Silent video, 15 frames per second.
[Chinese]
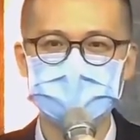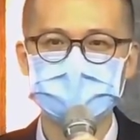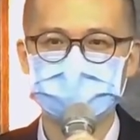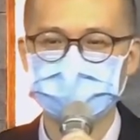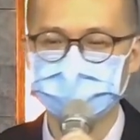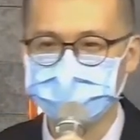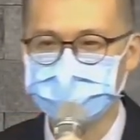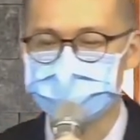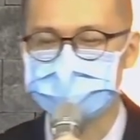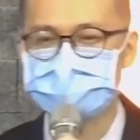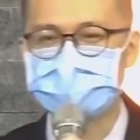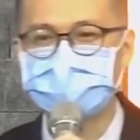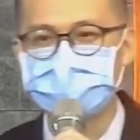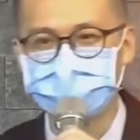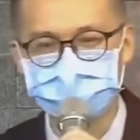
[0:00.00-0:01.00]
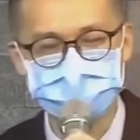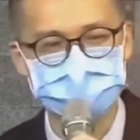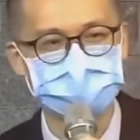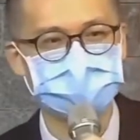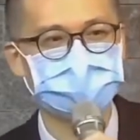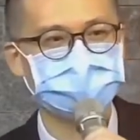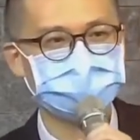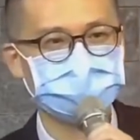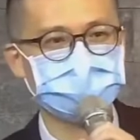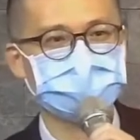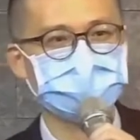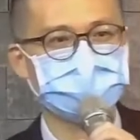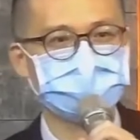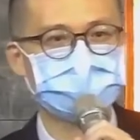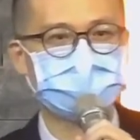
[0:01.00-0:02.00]
所以不可杀人，不可奸淫，不可
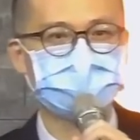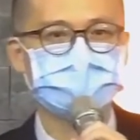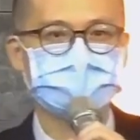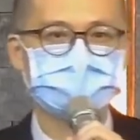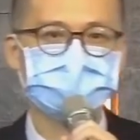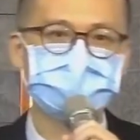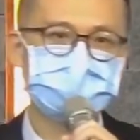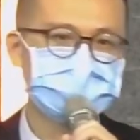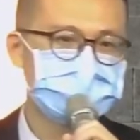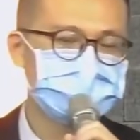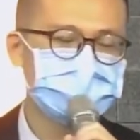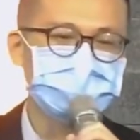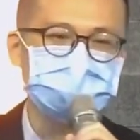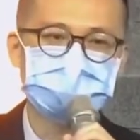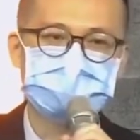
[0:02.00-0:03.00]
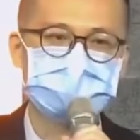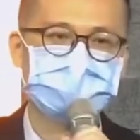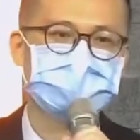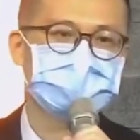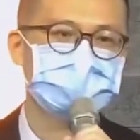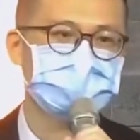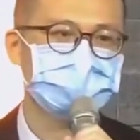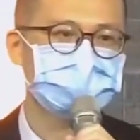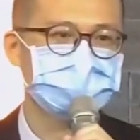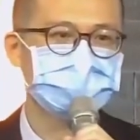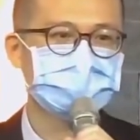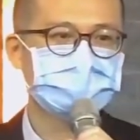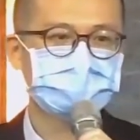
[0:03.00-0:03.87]
偷盗，就每一件事情都要讲得很清楚。